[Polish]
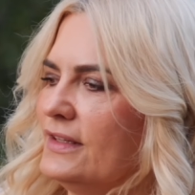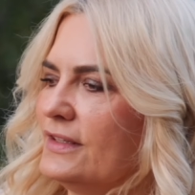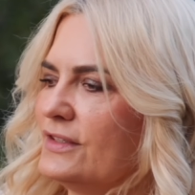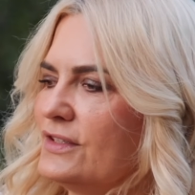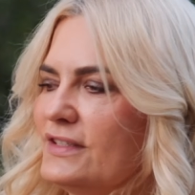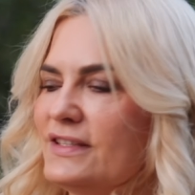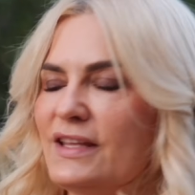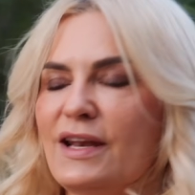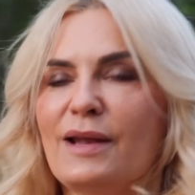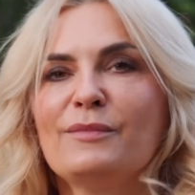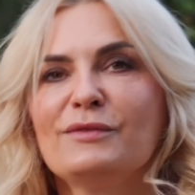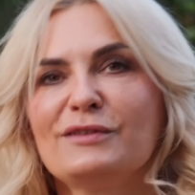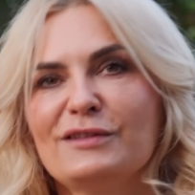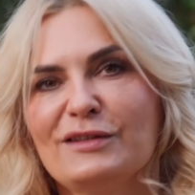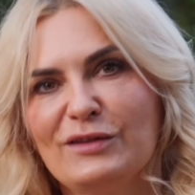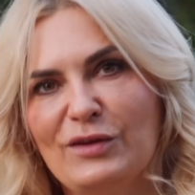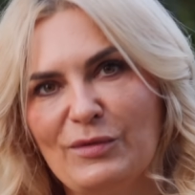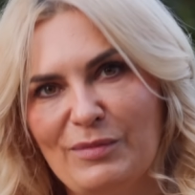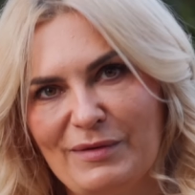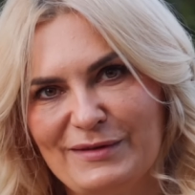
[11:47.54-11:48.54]
Przestaramy
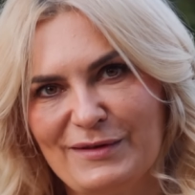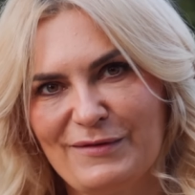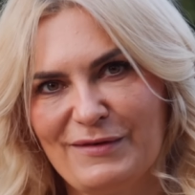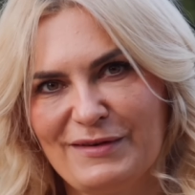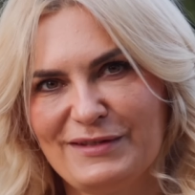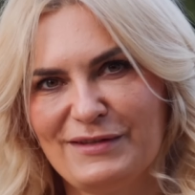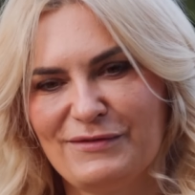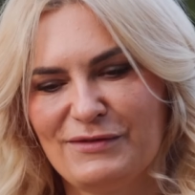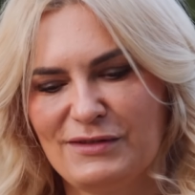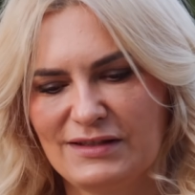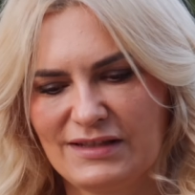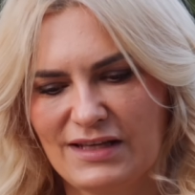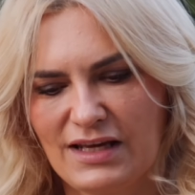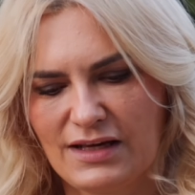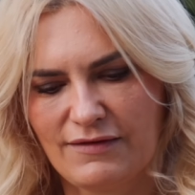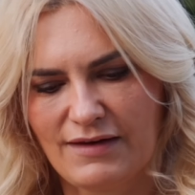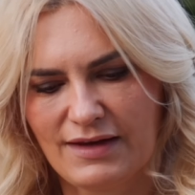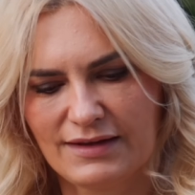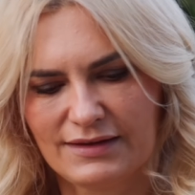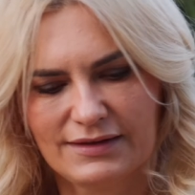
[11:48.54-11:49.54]
się dopasować te
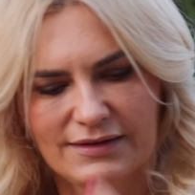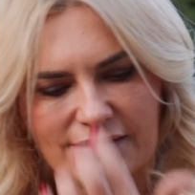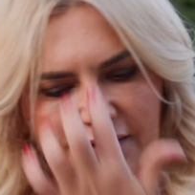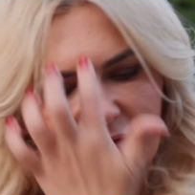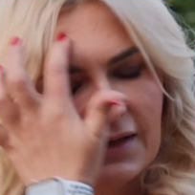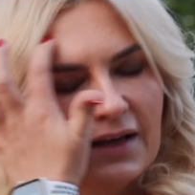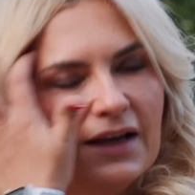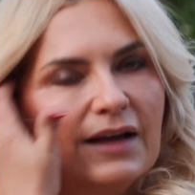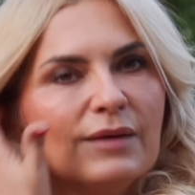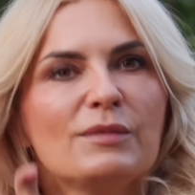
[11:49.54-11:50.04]
wszystkie kwiaty.